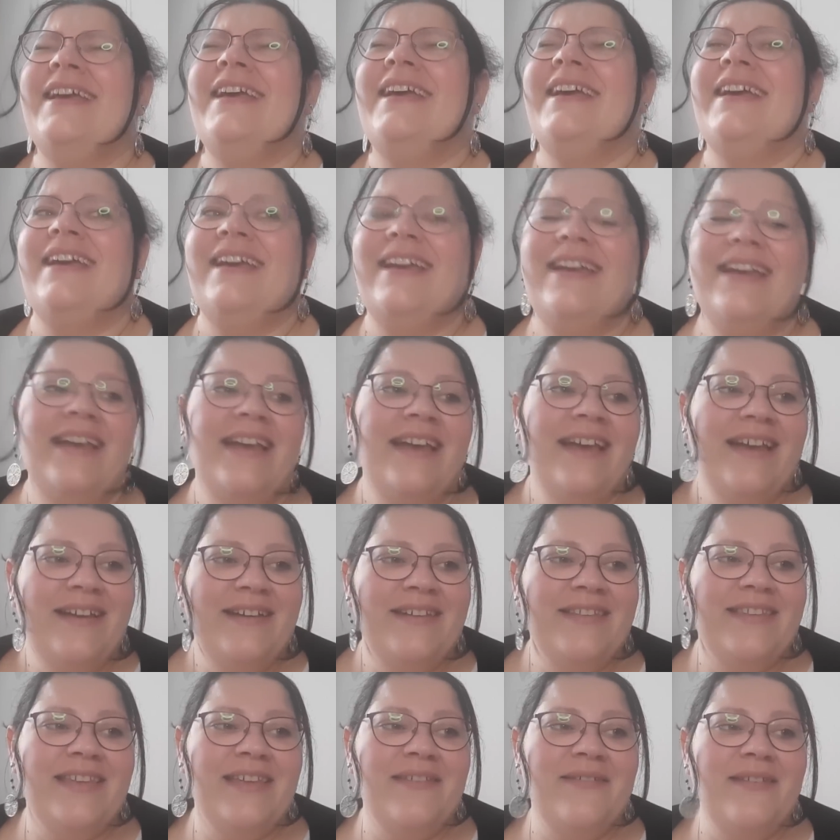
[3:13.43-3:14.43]
Vous
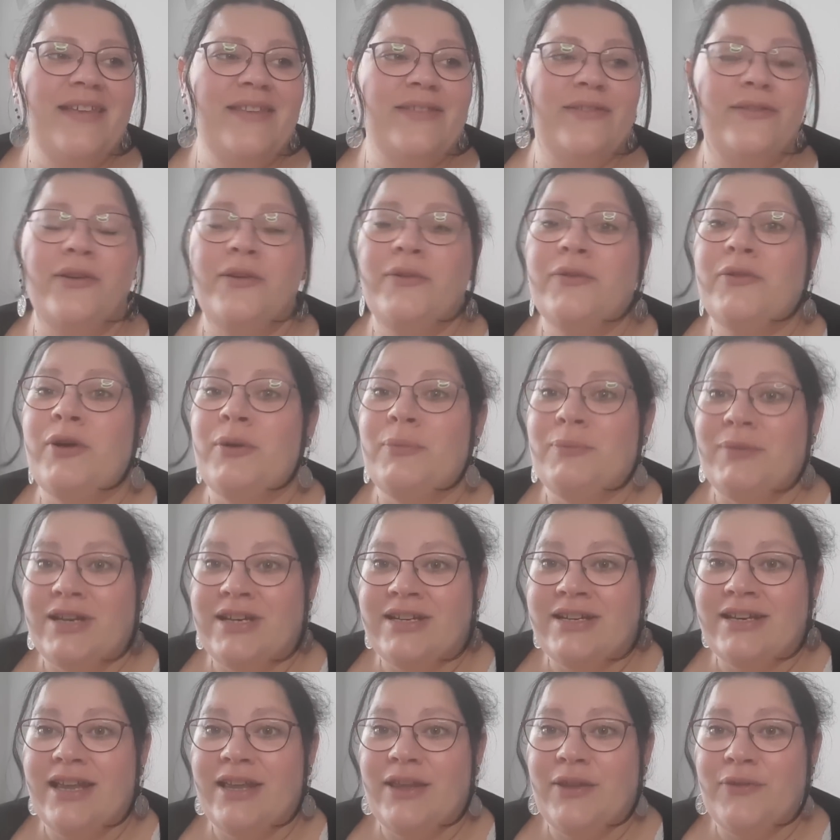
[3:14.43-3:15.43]
savez, comme
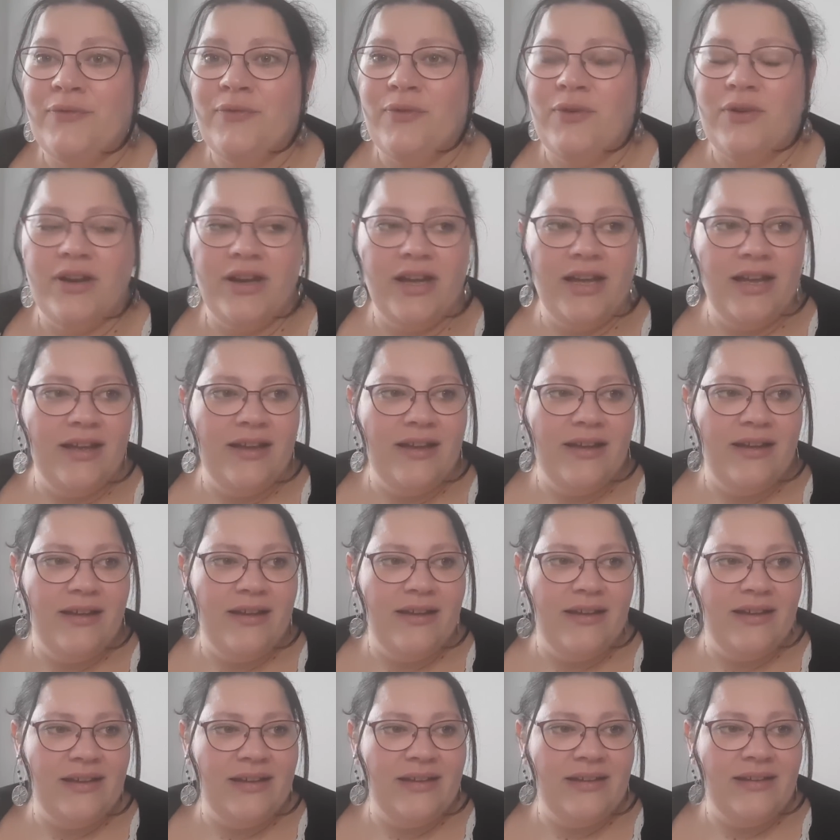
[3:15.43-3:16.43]
les chats, ils font
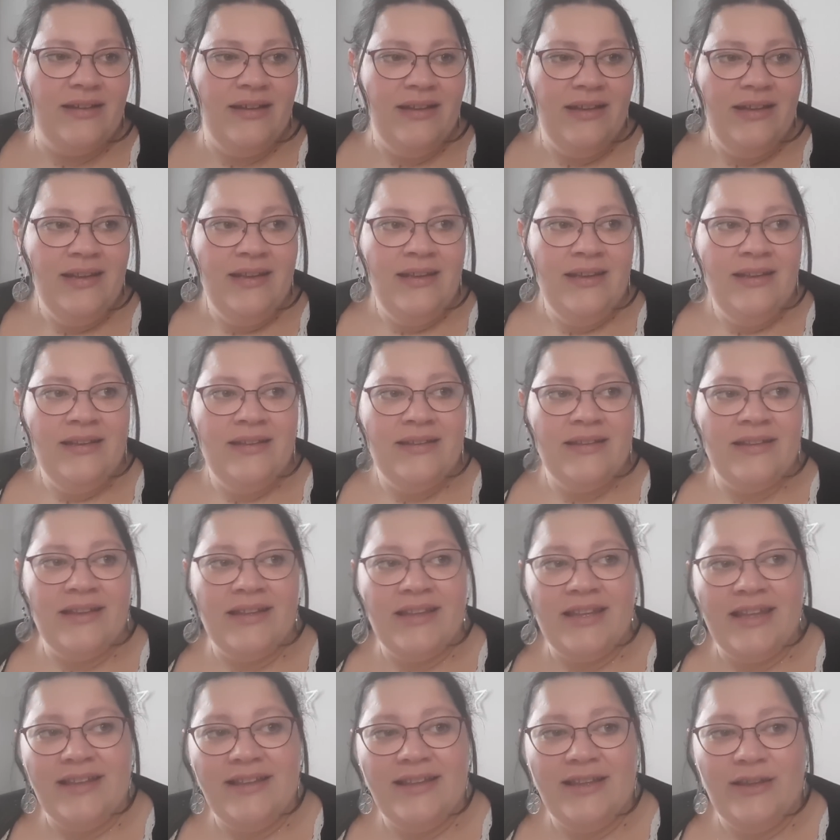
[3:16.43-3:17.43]
quand, il
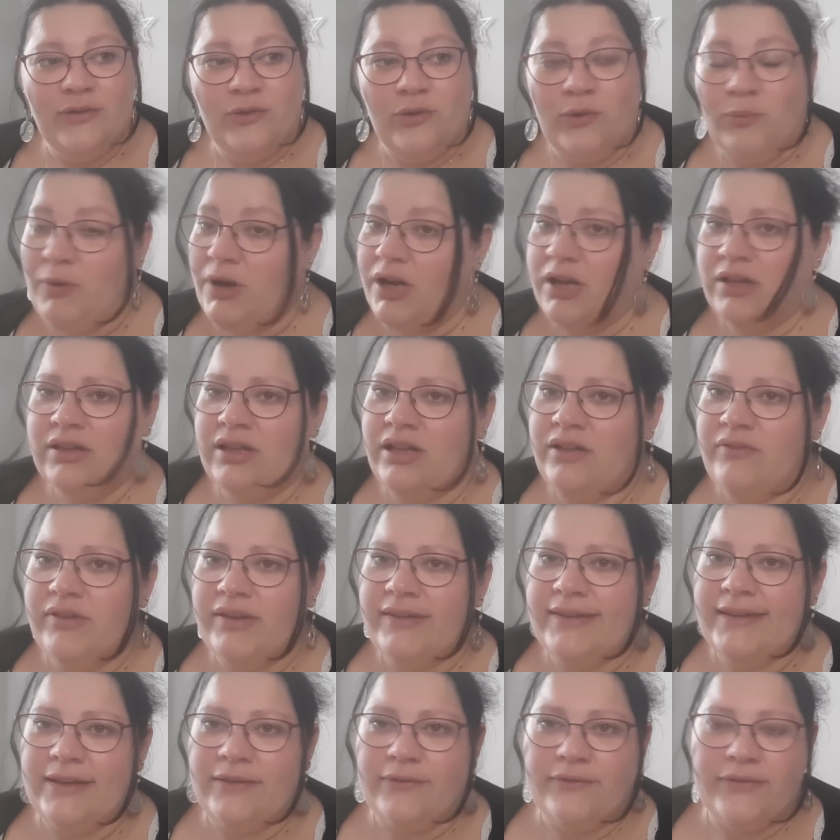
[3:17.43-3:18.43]
y a un truc, elle est en train de
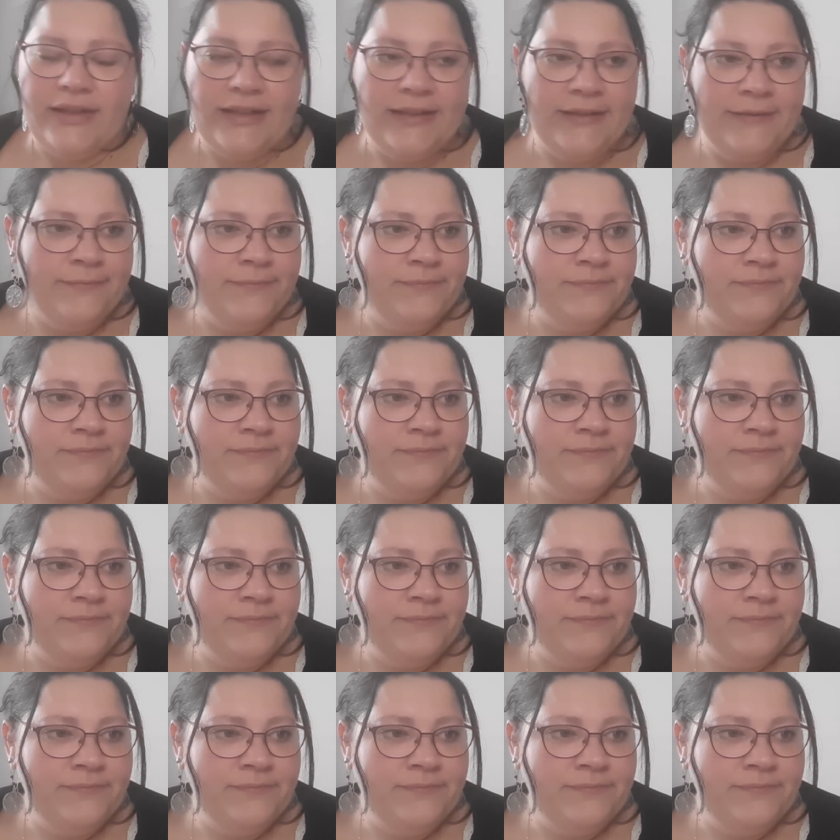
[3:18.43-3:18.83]
faire ça, en fait.